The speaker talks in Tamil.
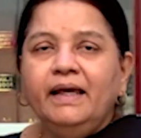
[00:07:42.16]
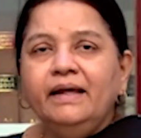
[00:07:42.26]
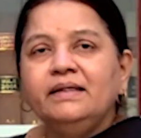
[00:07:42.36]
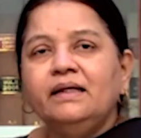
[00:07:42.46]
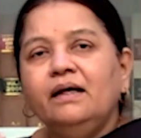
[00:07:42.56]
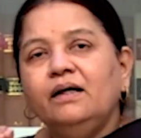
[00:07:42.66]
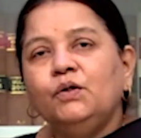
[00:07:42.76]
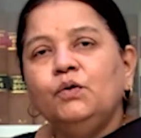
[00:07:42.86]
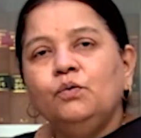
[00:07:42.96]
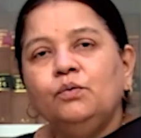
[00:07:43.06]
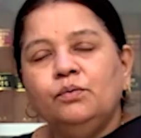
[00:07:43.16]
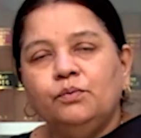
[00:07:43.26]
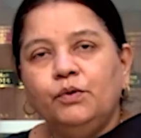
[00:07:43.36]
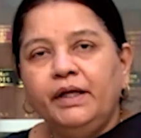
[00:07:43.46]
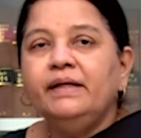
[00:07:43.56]
ஏன் எல்லாருக்கும்
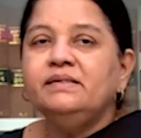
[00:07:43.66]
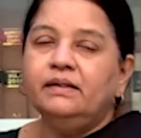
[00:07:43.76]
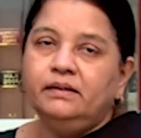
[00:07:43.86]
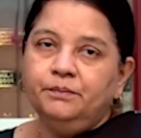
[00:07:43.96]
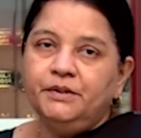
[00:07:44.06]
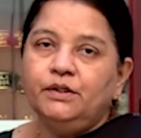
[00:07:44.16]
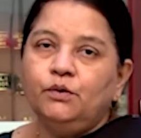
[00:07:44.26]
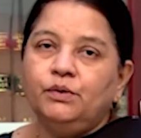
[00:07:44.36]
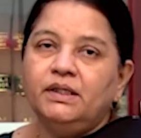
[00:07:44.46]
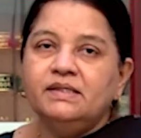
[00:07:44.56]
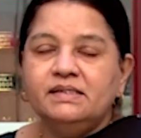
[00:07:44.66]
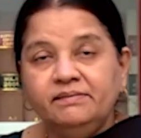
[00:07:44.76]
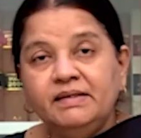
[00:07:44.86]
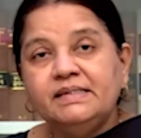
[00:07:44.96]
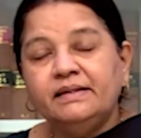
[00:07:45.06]
ஒரே சட்டம் இருக்கக்கூடாது
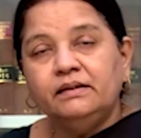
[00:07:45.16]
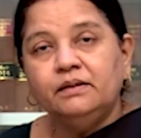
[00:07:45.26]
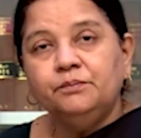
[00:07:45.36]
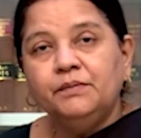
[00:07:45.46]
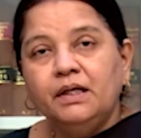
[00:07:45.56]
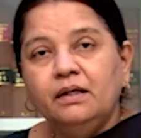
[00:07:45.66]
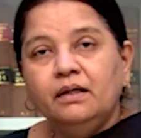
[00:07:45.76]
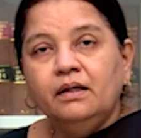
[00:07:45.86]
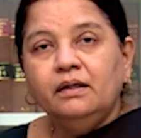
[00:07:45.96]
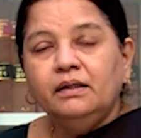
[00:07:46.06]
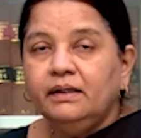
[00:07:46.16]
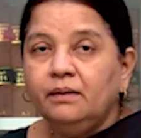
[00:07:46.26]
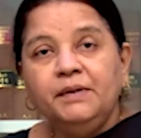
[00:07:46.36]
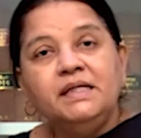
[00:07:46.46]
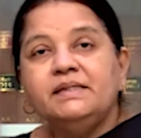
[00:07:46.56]
சிவில் சட்டம்
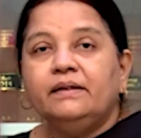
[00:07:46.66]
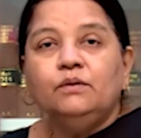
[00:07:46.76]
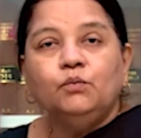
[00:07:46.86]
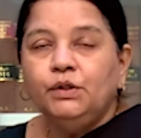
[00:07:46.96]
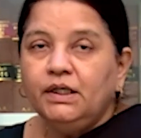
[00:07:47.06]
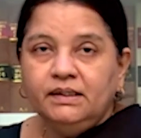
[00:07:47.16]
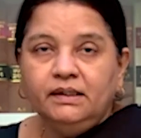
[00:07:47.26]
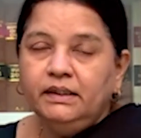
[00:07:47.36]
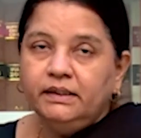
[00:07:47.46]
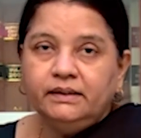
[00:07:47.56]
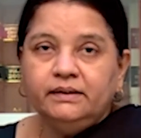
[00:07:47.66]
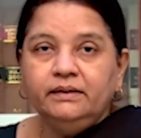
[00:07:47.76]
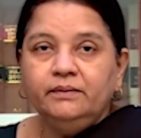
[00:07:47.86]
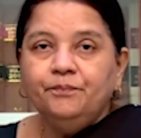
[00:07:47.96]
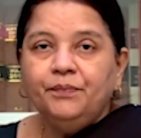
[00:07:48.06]
கிரிமினல் சட்டம் ஒன்றா தானே
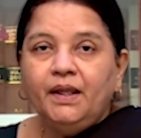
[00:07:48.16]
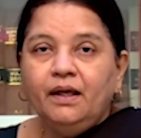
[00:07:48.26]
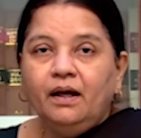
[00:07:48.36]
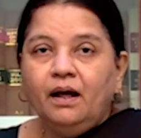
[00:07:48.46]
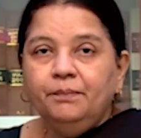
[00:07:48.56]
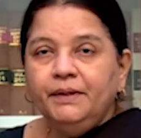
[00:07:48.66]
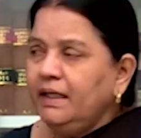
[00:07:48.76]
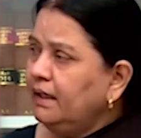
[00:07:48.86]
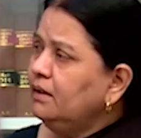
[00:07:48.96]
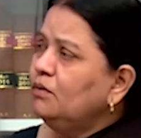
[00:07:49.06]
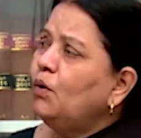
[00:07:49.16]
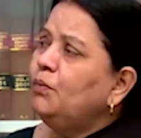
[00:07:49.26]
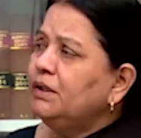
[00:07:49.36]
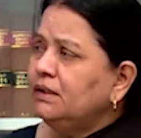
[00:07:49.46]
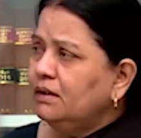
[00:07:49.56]
இருக்குது அப்படி எதுக்கு
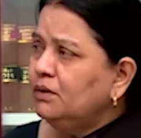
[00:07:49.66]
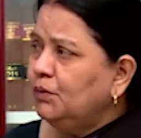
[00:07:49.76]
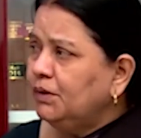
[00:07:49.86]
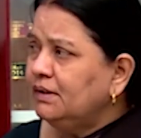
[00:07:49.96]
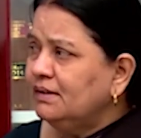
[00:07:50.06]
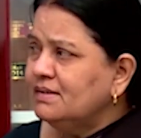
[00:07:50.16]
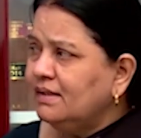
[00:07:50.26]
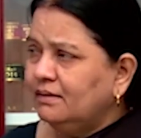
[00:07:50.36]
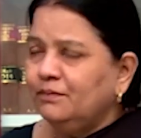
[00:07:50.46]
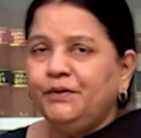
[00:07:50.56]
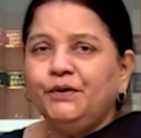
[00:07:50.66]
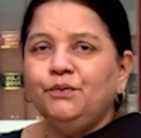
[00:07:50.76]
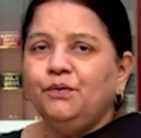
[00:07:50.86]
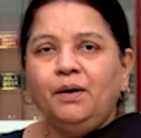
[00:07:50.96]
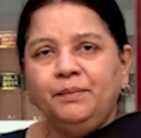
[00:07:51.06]
ஒவ்வொருத்தருக்கு ஒரு சட்டம்
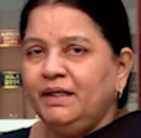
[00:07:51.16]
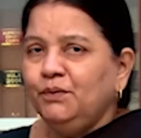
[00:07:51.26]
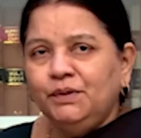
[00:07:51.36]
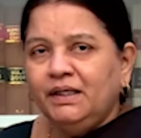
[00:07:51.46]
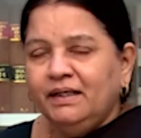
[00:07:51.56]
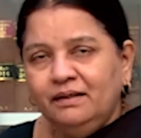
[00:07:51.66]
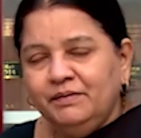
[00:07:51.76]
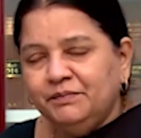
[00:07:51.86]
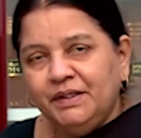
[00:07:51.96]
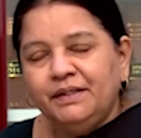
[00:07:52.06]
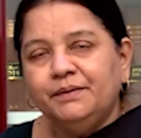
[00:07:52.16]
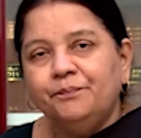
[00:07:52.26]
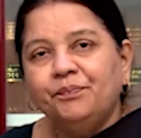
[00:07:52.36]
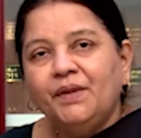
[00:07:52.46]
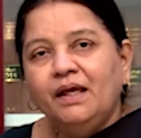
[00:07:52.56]
வேணும் அப்படின்னு ஒரு கேள்வி வருது
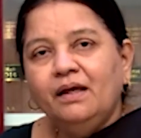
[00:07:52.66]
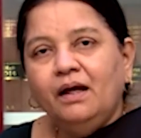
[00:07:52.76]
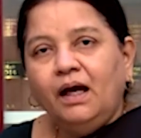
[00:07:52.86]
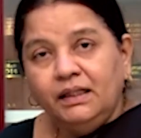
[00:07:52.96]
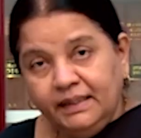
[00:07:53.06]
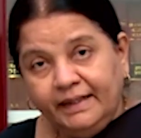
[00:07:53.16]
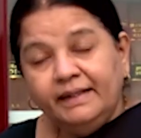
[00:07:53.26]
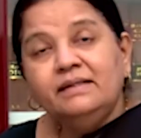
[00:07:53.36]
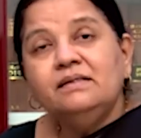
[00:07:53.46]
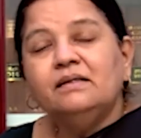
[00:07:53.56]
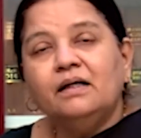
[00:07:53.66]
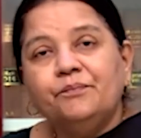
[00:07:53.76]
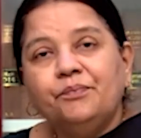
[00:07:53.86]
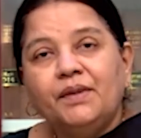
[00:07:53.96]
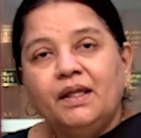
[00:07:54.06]
அது கரெக்டு தான்
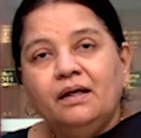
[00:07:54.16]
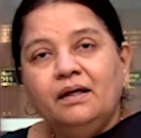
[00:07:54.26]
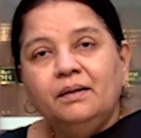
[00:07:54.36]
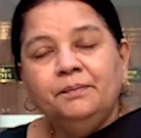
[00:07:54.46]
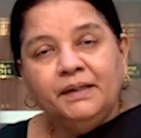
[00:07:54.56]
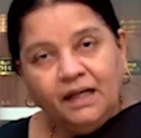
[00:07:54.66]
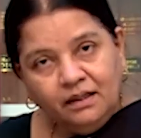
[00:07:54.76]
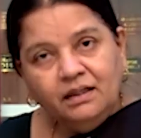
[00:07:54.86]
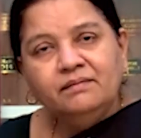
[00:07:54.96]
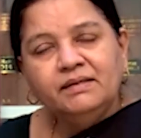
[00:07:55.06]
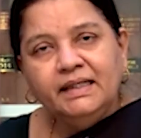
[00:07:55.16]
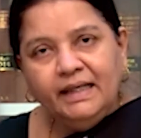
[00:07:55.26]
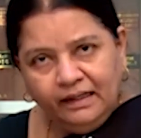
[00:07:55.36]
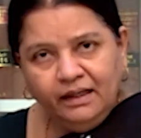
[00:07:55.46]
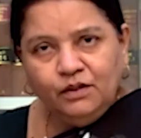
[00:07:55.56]
இப்போ நாட்டில் வந்து
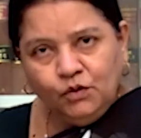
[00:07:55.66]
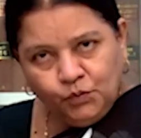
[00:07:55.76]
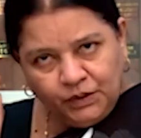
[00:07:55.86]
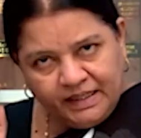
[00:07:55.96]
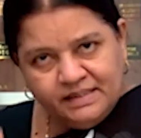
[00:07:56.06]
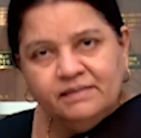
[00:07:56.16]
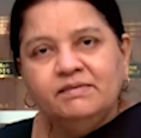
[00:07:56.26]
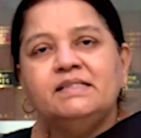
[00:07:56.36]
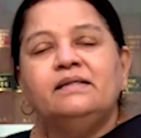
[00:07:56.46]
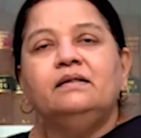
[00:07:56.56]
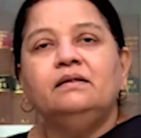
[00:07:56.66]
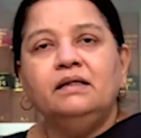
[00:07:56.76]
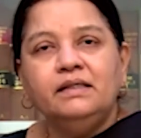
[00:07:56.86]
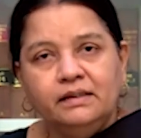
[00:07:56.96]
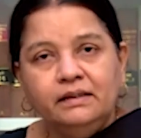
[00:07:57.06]
எல்லாருக்கும் ஒரே சிவில் சட்டம்
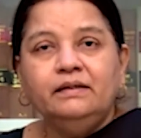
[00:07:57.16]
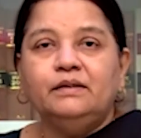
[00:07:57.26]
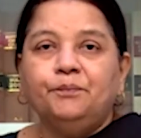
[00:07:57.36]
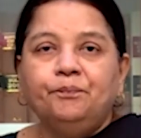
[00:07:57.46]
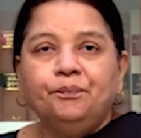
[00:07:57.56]
தான் இருக்குது